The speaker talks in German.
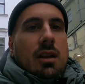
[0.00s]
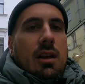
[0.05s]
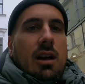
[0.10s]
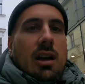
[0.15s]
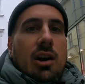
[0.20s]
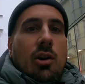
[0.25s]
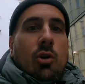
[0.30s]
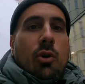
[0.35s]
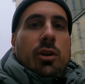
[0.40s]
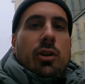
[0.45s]

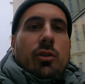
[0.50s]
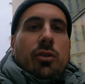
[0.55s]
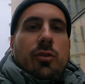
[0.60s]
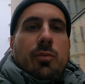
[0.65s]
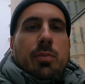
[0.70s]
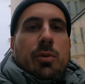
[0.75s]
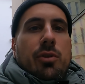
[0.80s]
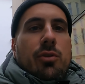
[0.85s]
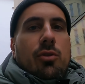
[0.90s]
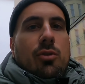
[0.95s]
Ahoi aus
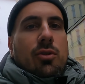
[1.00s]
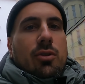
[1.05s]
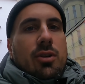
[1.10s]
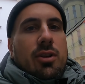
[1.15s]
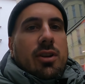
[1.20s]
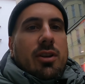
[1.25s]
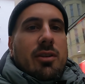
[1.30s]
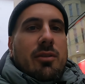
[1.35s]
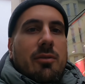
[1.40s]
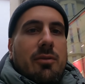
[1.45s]
Bruno.
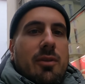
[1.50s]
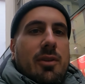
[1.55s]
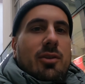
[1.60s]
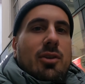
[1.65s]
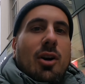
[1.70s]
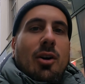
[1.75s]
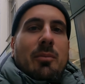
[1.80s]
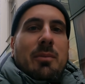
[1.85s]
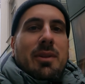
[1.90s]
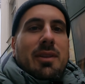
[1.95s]

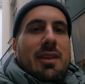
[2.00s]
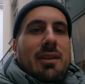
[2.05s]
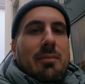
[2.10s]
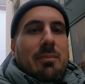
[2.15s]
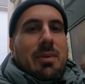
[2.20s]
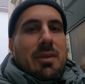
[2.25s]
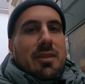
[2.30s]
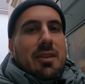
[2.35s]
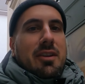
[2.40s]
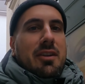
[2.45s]
Willkommen in der
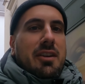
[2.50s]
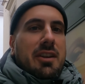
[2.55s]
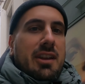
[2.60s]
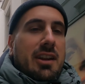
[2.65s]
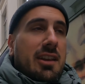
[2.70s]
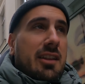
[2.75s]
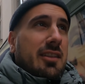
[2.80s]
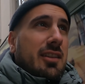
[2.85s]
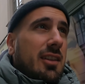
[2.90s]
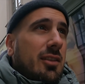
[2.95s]
bitteren
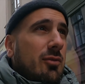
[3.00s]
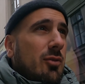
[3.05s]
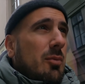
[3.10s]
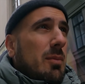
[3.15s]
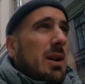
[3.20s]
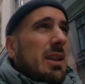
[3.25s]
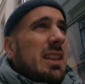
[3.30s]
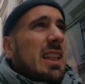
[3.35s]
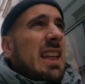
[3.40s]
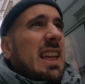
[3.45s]
Realität, wo
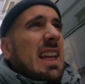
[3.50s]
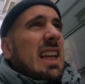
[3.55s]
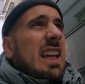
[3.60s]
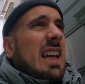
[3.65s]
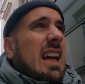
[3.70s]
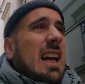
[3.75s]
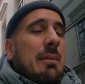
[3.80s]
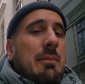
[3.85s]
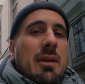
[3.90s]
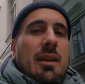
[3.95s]
man
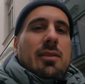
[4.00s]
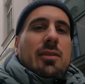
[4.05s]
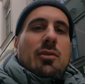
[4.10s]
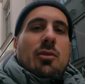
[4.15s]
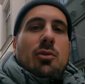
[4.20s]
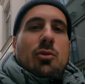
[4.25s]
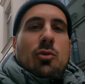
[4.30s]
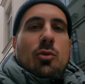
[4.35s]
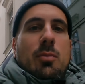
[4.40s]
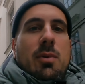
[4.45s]
am 1.
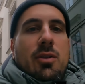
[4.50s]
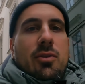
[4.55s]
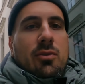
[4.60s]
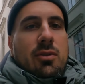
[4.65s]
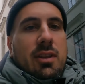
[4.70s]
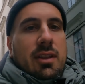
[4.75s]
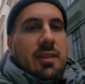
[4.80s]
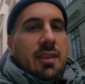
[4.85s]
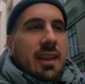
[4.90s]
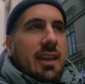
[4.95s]
Oktober so
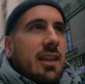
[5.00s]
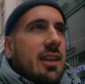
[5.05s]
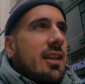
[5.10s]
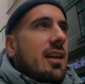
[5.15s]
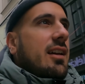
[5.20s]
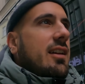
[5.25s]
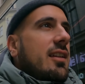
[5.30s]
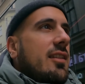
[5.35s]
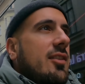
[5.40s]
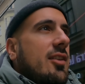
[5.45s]
eine dicke
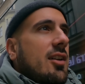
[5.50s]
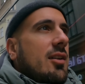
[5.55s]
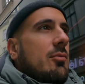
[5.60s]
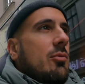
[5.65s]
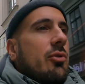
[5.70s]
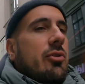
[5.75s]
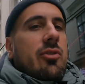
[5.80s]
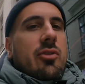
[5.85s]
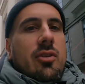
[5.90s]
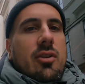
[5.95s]
Jacke tragen
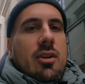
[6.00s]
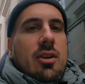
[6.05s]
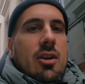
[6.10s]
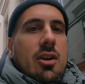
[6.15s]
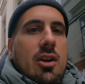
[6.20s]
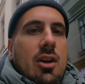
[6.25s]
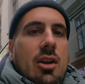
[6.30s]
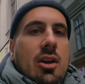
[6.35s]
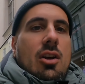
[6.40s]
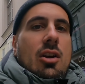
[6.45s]
muss.
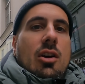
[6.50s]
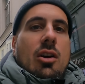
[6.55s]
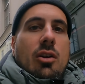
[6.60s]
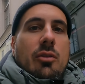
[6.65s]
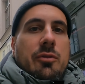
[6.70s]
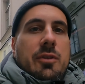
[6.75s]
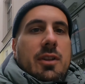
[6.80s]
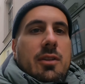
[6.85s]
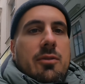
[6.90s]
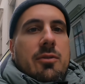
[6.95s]

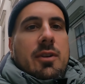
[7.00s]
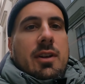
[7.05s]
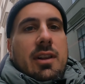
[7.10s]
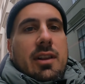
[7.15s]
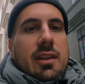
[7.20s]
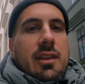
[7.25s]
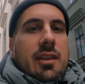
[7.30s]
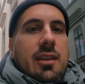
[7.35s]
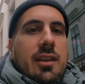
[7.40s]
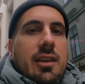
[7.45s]
Auf jeden
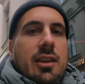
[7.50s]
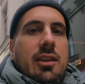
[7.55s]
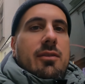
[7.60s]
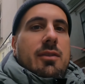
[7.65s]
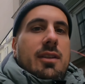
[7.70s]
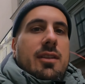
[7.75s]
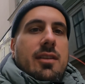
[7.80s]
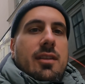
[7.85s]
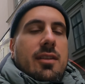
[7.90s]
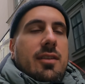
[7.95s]
Fall, ich
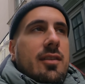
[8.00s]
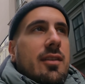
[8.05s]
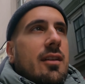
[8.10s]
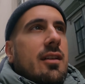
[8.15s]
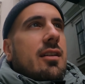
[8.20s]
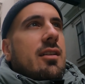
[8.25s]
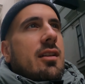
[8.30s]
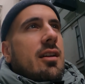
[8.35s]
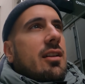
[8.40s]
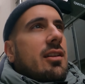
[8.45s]
werde jetzt hier
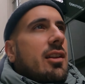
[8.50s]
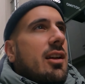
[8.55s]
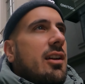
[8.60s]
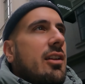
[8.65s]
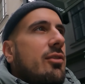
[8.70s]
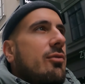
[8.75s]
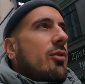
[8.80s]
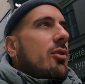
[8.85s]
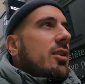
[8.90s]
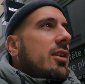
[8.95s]
ein
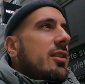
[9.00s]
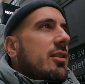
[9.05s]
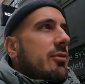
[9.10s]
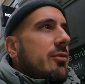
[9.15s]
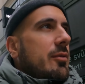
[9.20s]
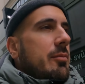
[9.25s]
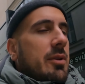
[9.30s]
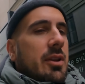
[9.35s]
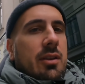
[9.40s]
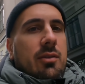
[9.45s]
langes Wochenende
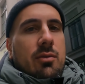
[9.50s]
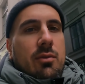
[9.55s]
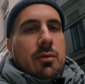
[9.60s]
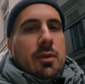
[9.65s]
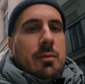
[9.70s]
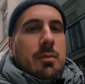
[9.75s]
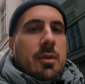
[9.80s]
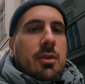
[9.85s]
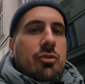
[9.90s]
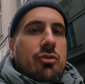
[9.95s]
verbringen und
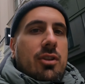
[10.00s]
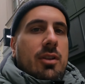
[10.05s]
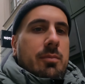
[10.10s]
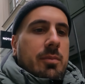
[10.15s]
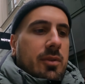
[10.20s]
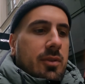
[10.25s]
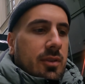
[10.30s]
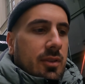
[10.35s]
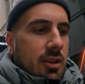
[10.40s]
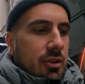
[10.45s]
werde mir die Stadt ein
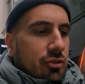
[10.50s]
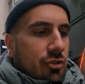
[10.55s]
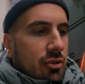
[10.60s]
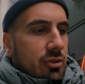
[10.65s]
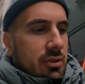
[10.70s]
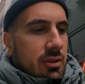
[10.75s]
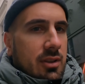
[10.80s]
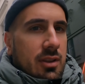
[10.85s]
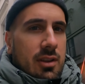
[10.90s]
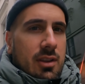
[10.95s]
bisschen anschauen.